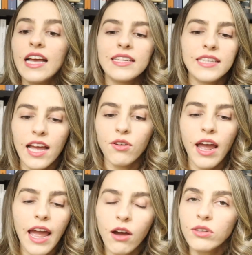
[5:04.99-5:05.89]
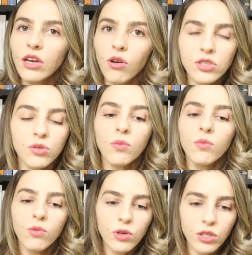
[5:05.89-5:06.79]
Sério, é um negócio
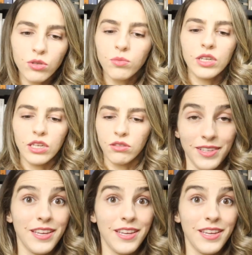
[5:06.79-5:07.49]
muito bonito.